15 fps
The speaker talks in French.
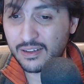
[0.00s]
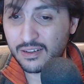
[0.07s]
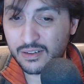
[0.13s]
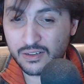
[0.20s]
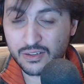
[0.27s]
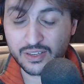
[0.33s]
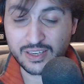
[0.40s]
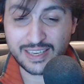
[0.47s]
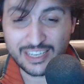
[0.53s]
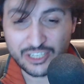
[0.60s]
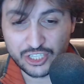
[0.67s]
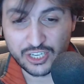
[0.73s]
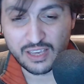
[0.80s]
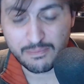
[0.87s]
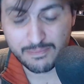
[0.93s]
euh,
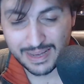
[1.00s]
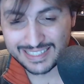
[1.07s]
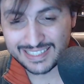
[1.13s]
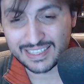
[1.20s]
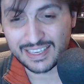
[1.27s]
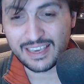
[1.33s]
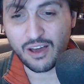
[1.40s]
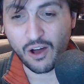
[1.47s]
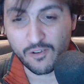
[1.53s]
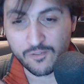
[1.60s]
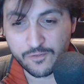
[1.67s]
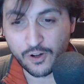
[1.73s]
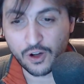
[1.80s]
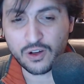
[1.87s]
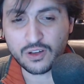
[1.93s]
cachée, masquée en
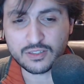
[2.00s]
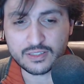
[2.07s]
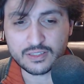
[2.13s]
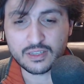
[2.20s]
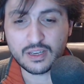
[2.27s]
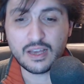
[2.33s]
France